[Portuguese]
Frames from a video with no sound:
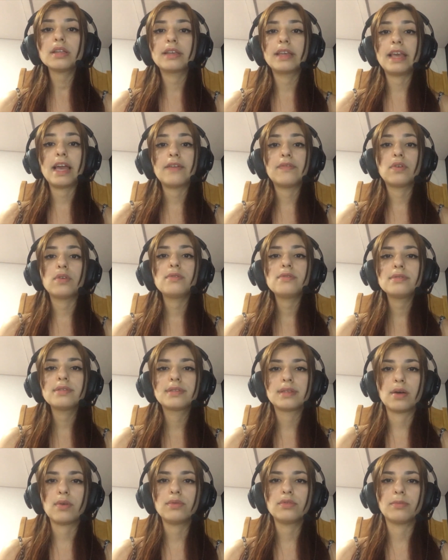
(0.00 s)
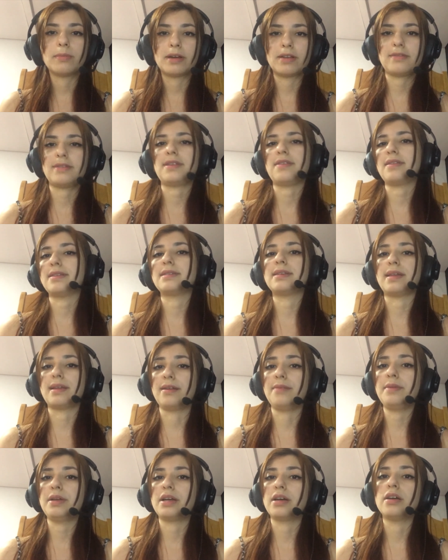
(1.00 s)
E a evolução do manuseio da
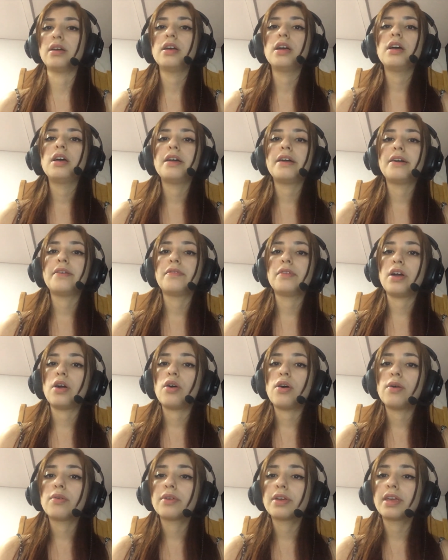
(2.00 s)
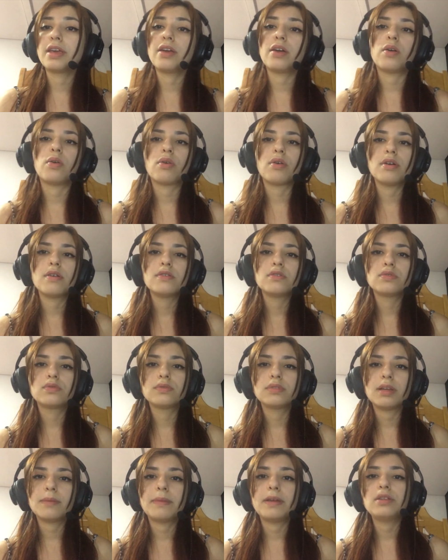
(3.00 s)
cerâmica é, é algo que ocorreu
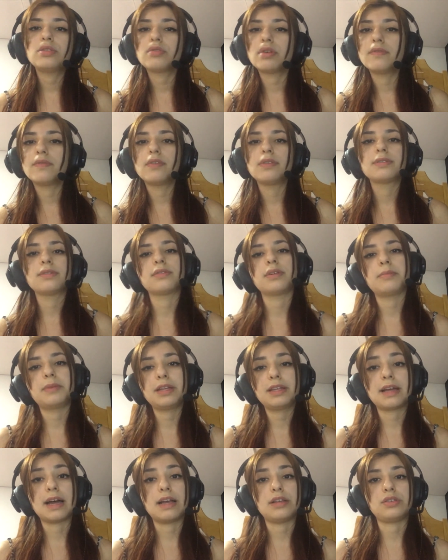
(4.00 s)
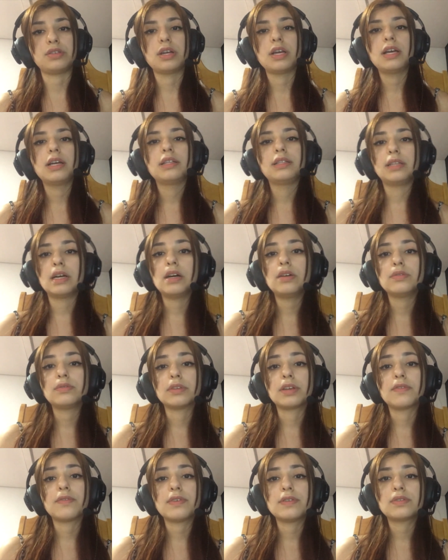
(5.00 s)
juntamente com a evolução da humanidade, tanto
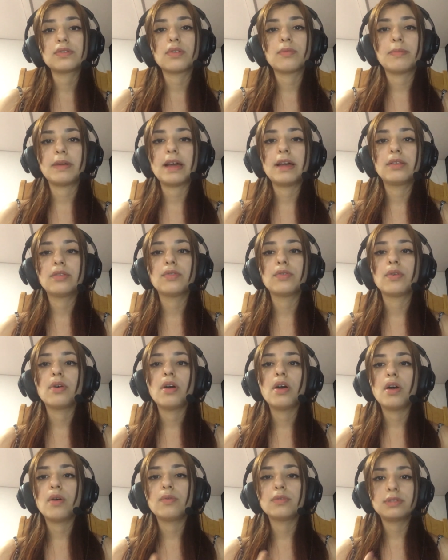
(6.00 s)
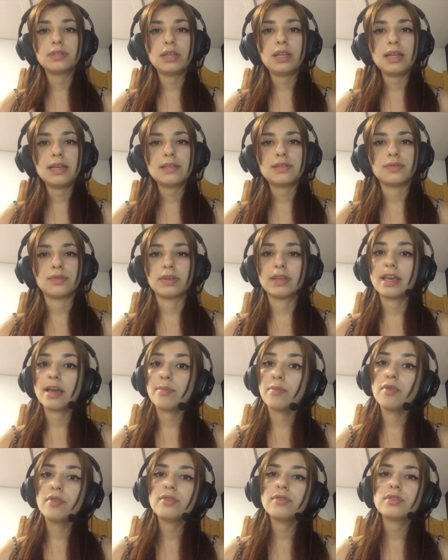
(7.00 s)
que foi descoberto o silício, que é
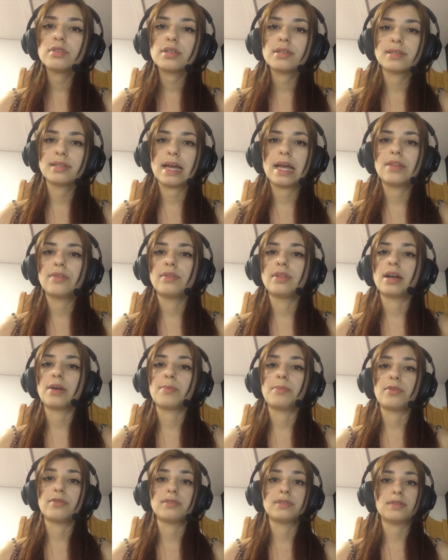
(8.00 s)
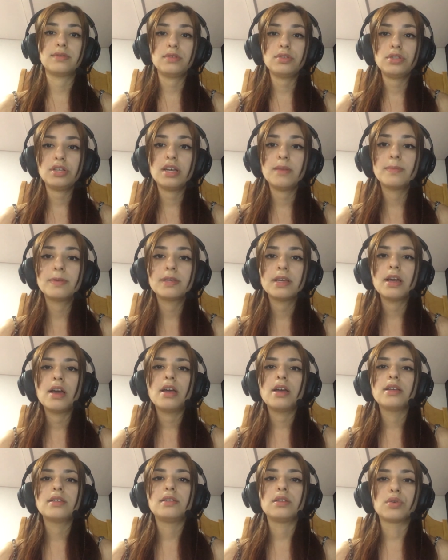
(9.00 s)
muito utilizado na produção de chips,
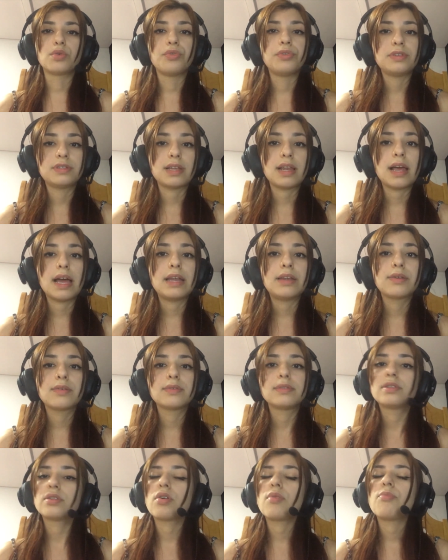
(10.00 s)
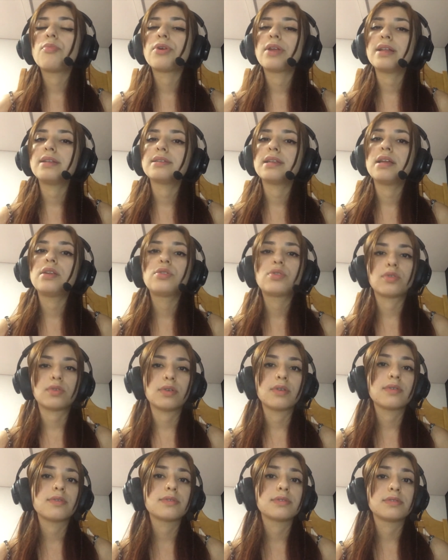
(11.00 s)
circuitos elétricos e componentes
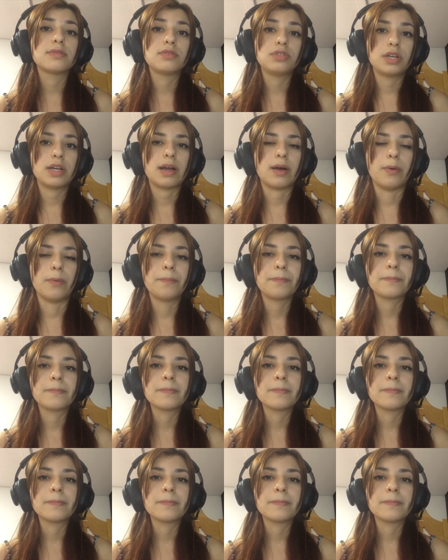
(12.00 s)
eletrônicos no geral.